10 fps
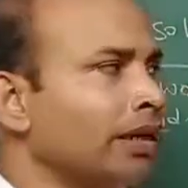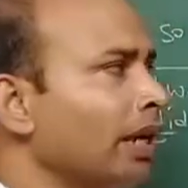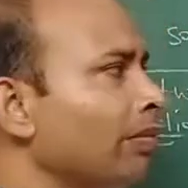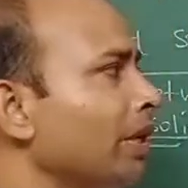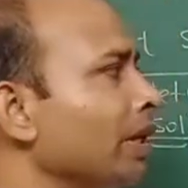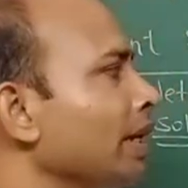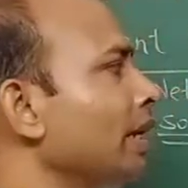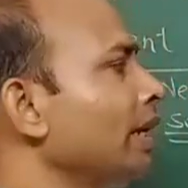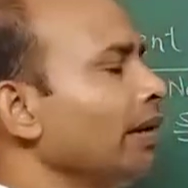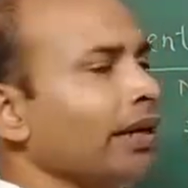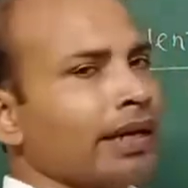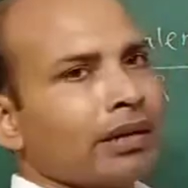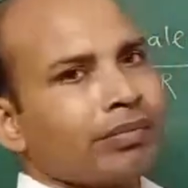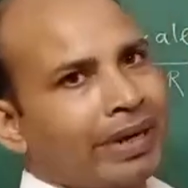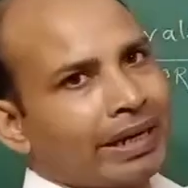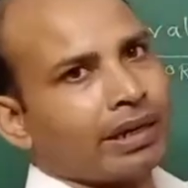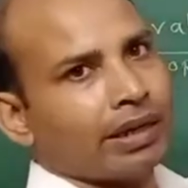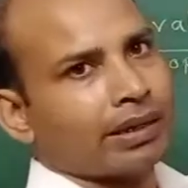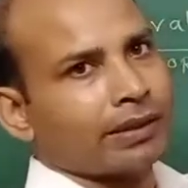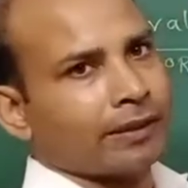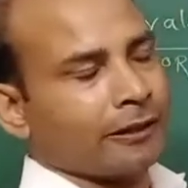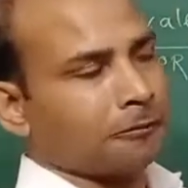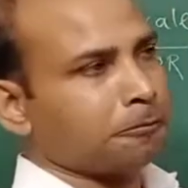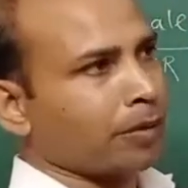डायमंड क्या है एक बैड कंडक्टर है